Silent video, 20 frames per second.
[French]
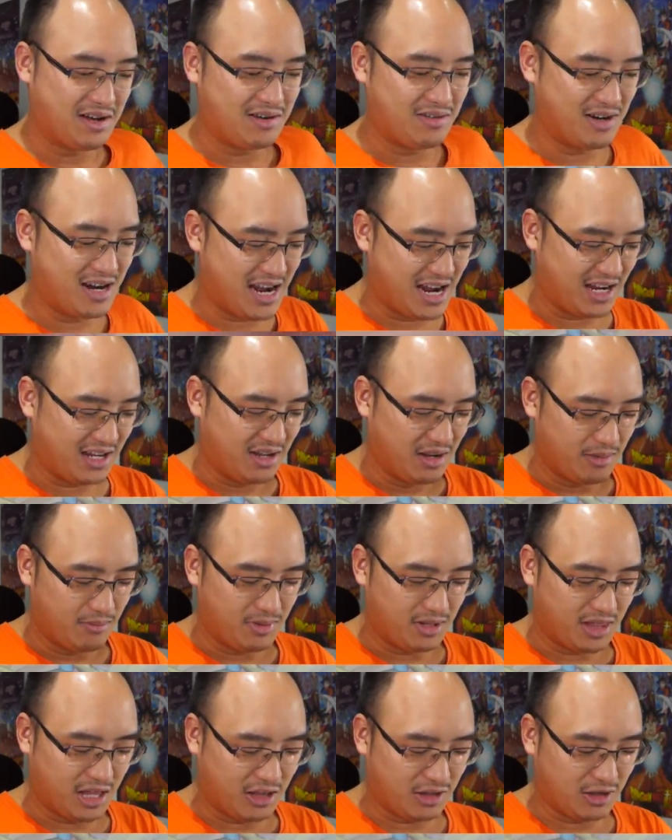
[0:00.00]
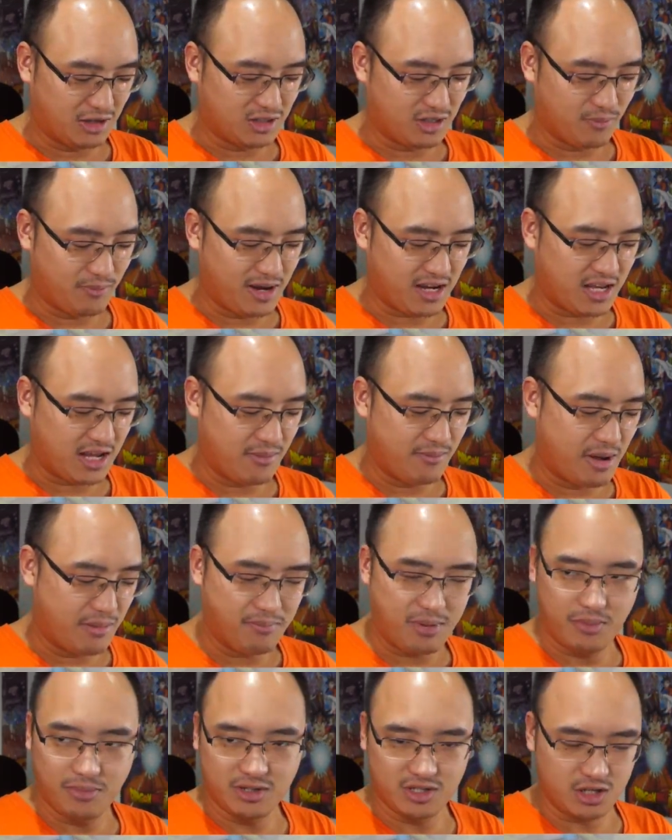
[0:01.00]
Alright. Peut-être que ce pack a même
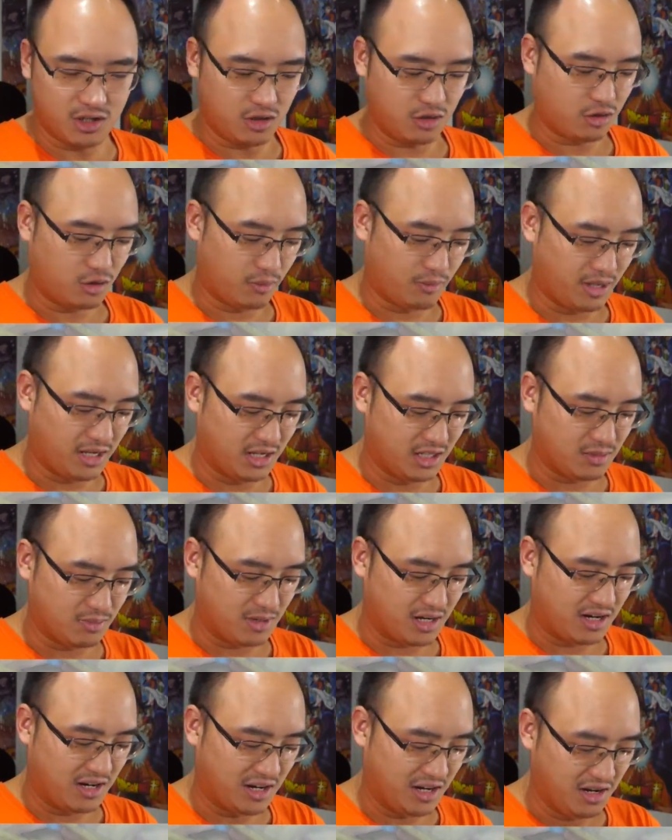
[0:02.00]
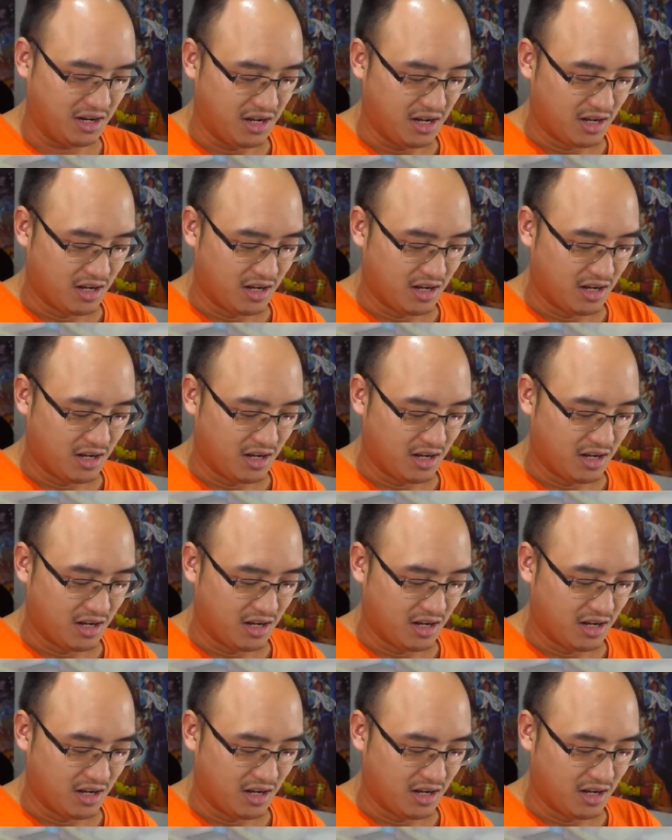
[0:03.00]
pas besoin de ton bénissement, hein?